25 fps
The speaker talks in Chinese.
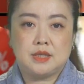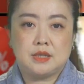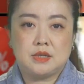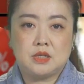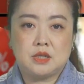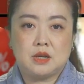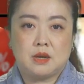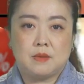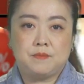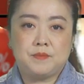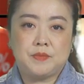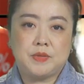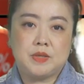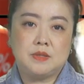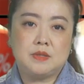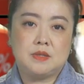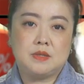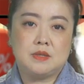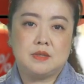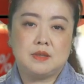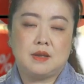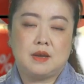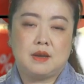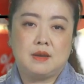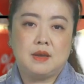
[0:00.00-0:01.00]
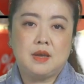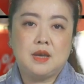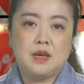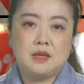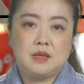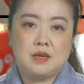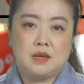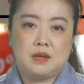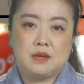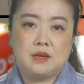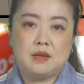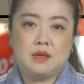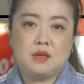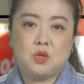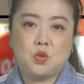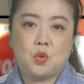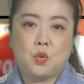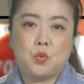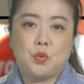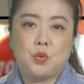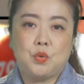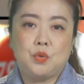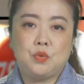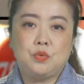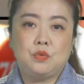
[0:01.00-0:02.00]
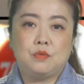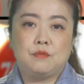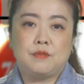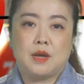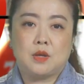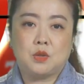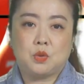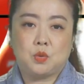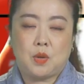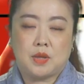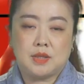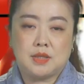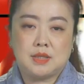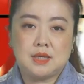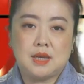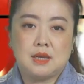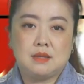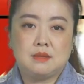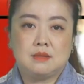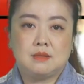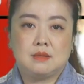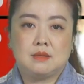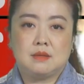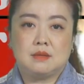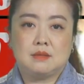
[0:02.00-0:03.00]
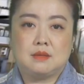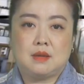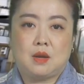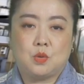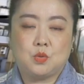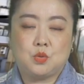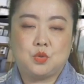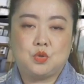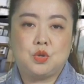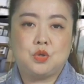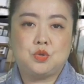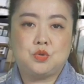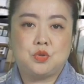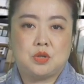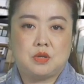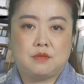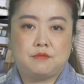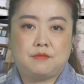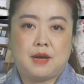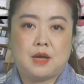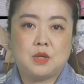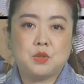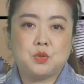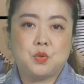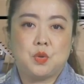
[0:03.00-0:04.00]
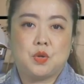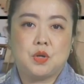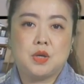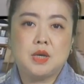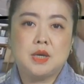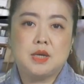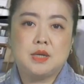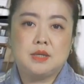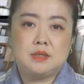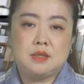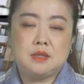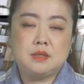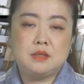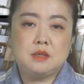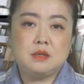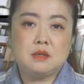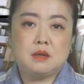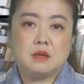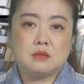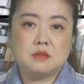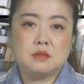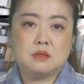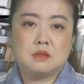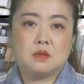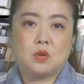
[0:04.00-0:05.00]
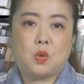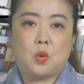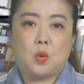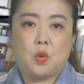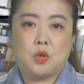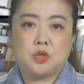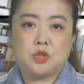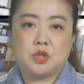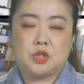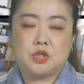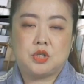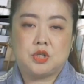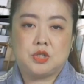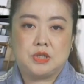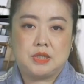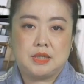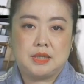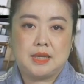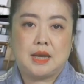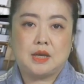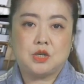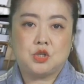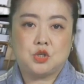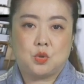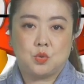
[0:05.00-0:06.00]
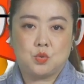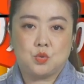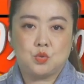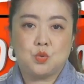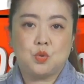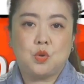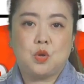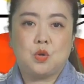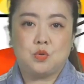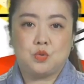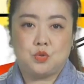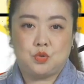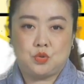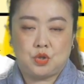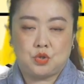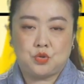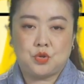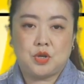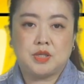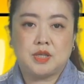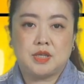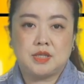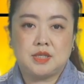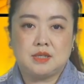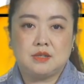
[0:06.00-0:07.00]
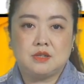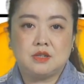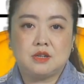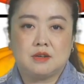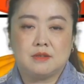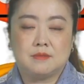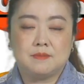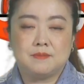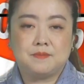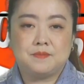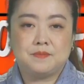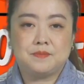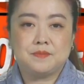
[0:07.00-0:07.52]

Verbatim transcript: 成，因此呢，也可以用于预防短暂的脑缺血的发作、心肌梗死或者是其他手术后血栓的形成。